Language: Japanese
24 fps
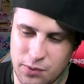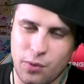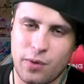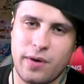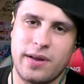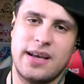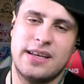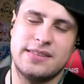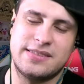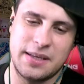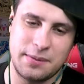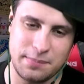こ
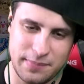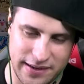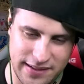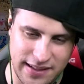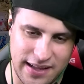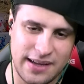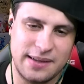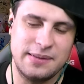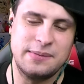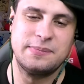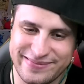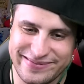れが先輩
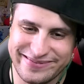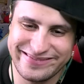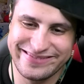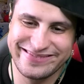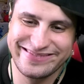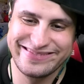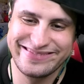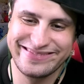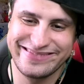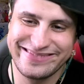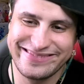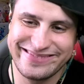だ。
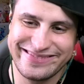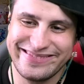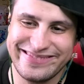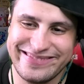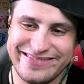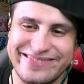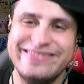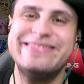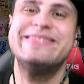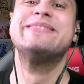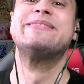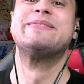
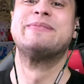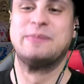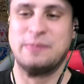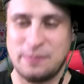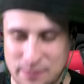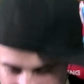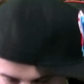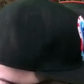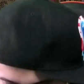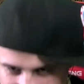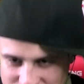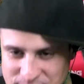
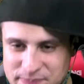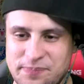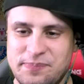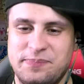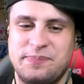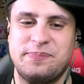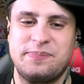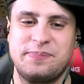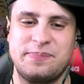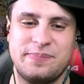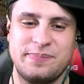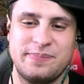うん、
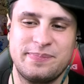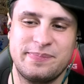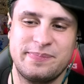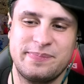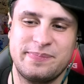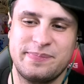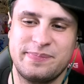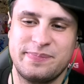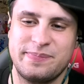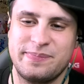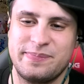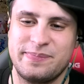
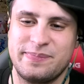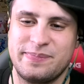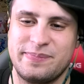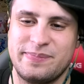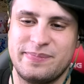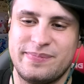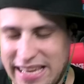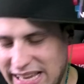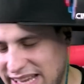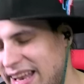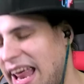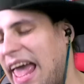
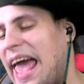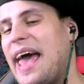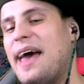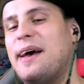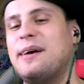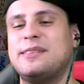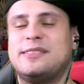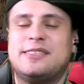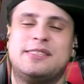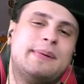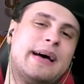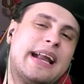いいね、
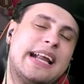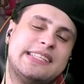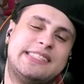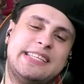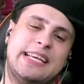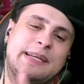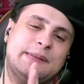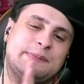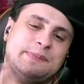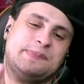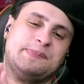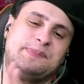素晴ら
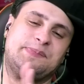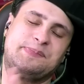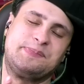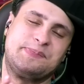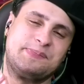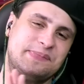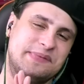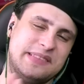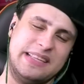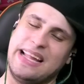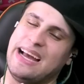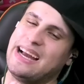し
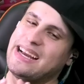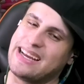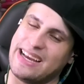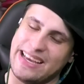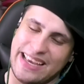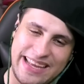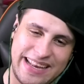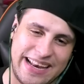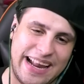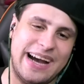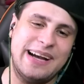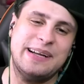い。なんか
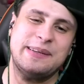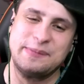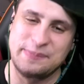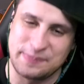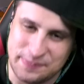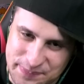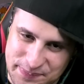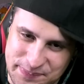いいな。